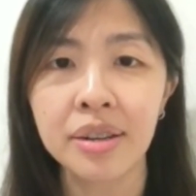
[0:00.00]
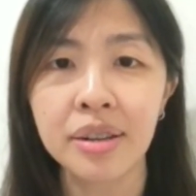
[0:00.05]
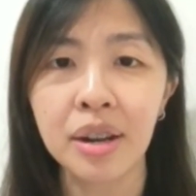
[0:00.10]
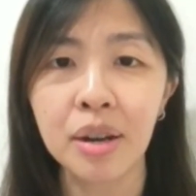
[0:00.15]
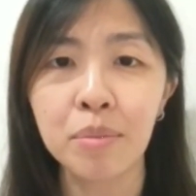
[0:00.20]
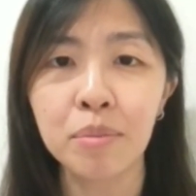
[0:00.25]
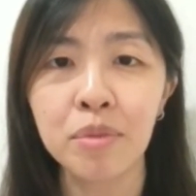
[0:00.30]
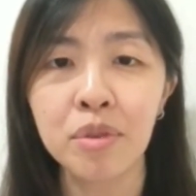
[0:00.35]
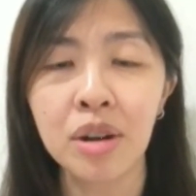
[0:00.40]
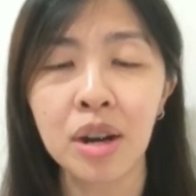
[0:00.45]

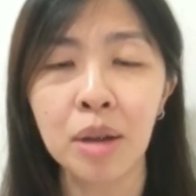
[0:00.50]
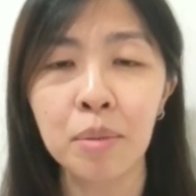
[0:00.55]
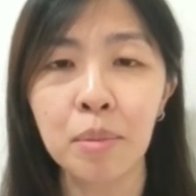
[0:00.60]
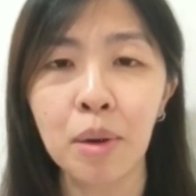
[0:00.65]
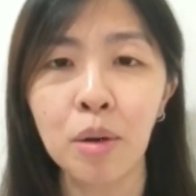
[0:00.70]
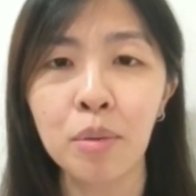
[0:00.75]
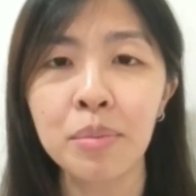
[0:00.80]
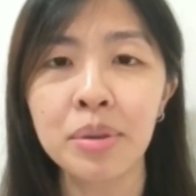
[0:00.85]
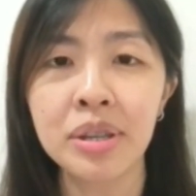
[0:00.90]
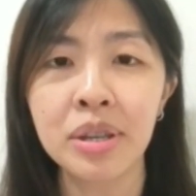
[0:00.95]
dan mulai
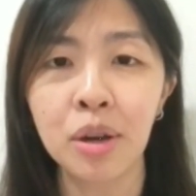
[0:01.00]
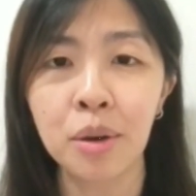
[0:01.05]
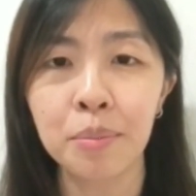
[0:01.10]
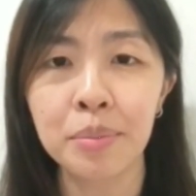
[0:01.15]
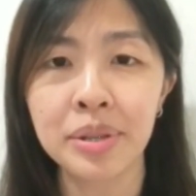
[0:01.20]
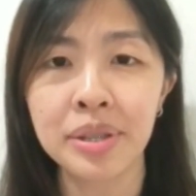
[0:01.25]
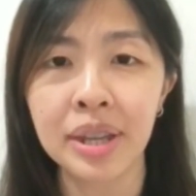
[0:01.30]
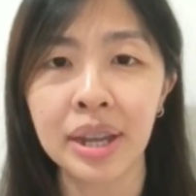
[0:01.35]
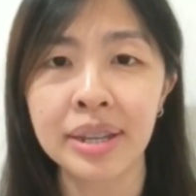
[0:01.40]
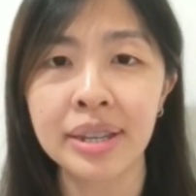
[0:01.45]
mau menjawab
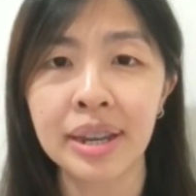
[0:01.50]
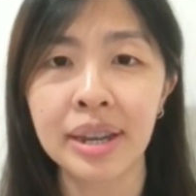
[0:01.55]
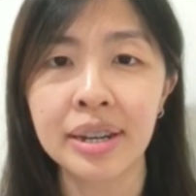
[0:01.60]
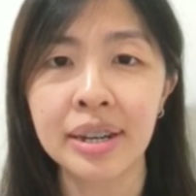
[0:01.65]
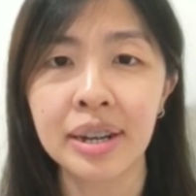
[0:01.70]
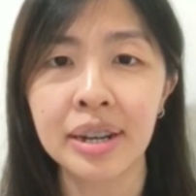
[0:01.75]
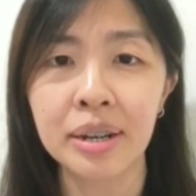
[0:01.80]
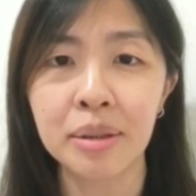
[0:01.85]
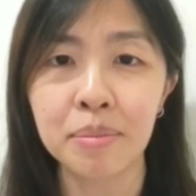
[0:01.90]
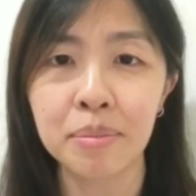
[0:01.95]

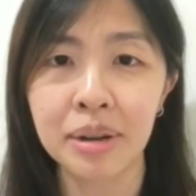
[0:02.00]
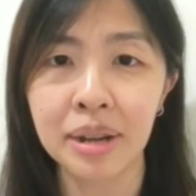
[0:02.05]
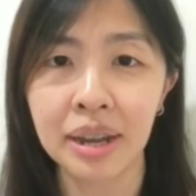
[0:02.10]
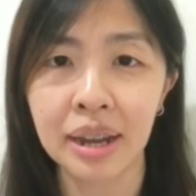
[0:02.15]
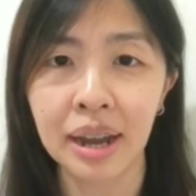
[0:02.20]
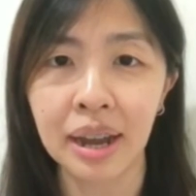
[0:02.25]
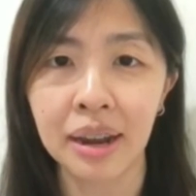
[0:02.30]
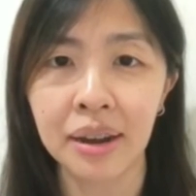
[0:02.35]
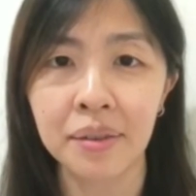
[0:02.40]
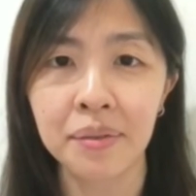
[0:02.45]
pertanyaan yang
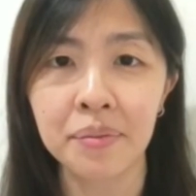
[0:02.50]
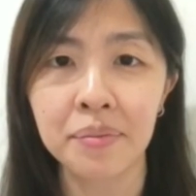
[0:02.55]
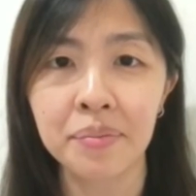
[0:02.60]
diberikan.